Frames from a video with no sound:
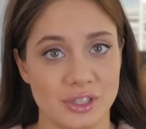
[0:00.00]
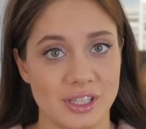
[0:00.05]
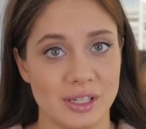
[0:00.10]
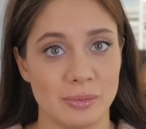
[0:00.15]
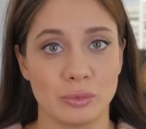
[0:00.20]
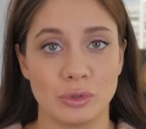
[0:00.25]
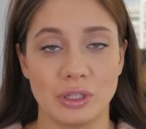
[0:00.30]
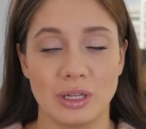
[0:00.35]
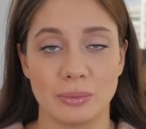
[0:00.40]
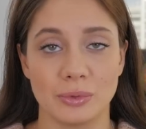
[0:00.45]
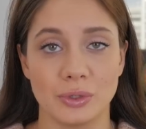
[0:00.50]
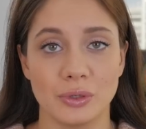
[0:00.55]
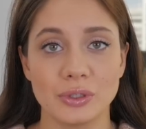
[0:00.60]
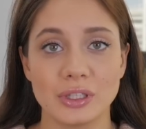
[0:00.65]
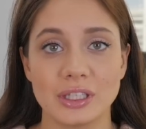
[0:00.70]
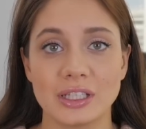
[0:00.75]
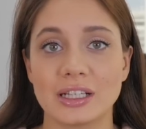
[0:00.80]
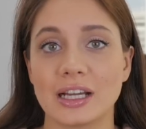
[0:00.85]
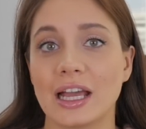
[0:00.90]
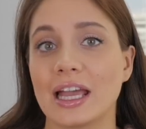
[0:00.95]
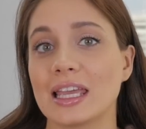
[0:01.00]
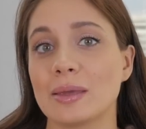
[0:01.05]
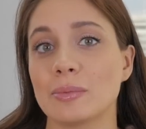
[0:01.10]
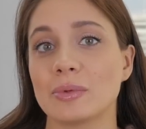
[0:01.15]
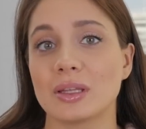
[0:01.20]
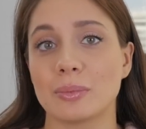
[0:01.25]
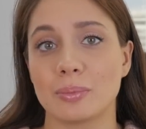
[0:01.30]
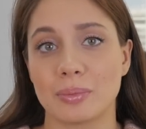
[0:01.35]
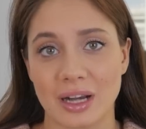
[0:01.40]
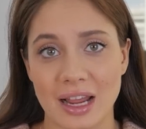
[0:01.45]
тему для многих, а
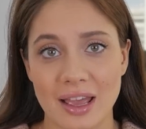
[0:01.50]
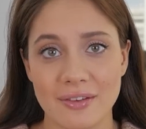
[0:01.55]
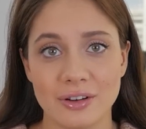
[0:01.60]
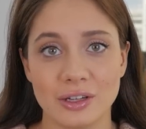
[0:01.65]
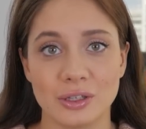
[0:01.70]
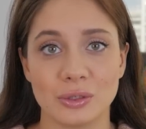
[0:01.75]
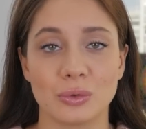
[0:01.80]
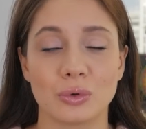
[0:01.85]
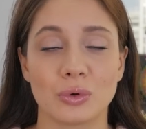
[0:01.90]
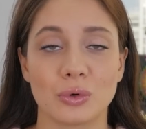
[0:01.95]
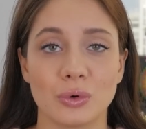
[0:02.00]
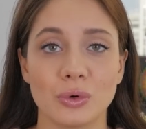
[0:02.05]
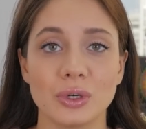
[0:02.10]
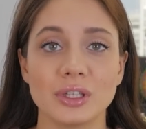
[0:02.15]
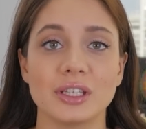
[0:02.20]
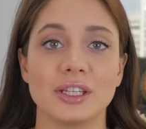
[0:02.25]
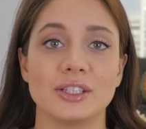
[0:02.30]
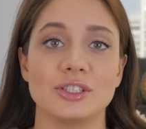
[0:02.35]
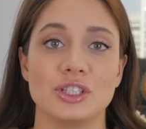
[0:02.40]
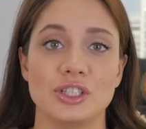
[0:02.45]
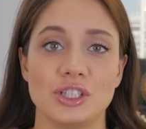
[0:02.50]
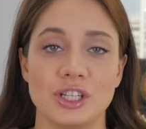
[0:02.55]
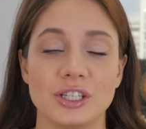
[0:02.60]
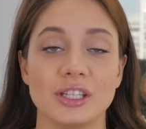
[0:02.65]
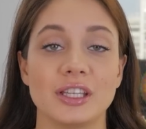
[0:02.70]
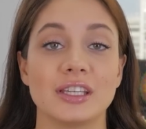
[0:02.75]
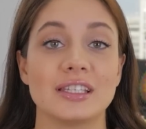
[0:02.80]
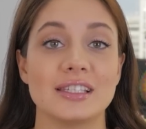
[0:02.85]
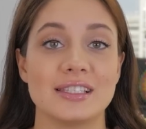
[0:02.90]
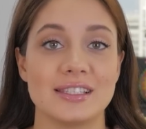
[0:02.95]
именно правильный уход и
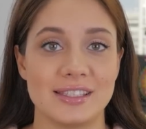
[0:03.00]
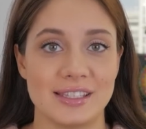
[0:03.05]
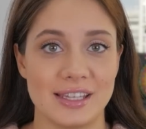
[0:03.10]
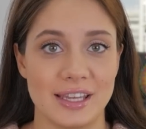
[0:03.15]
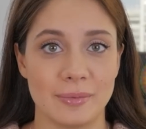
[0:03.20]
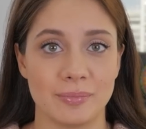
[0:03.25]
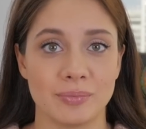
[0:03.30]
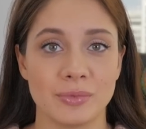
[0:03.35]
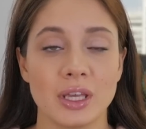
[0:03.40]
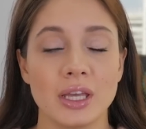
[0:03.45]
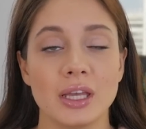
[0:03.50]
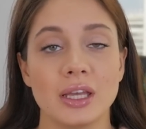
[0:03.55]
очищение кистей.